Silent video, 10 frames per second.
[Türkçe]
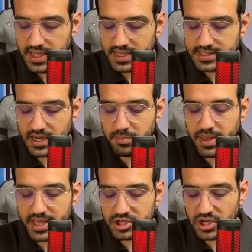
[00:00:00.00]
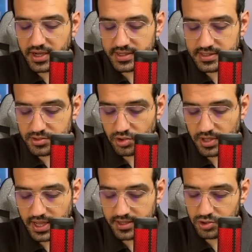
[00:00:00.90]
E sana BC arasını soruyor.
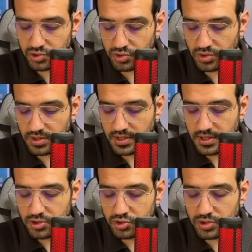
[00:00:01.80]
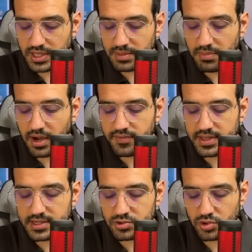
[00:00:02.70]
Yani şu şuradaki mavi
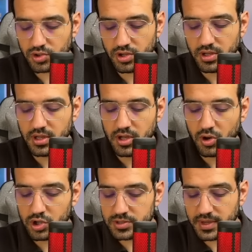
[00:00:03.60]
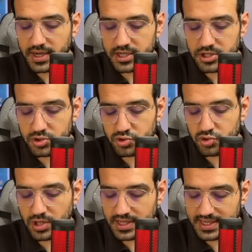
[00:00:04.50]
yeri soruyor. O zaman arkadaşlar
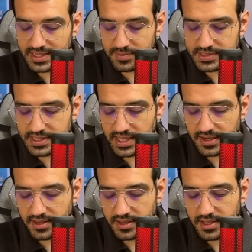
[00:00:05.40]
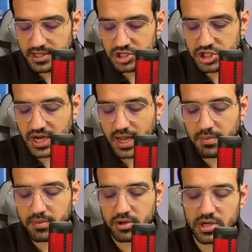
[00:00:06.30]
şuradaki kırmızı yeri
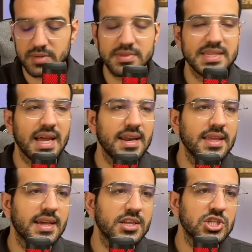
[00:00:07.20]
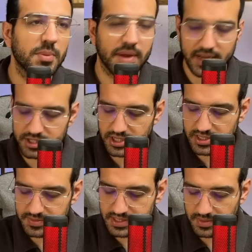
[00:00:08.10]
çıkarmam gerekiyor. Kırmızı yer ne? Yarı çap arkadaşlar
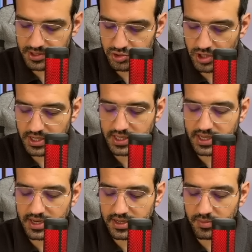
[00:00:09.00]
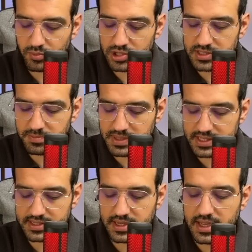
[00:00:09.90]
kırmızı yer. Bak şuraya kadar gelene kadar. Burası 1.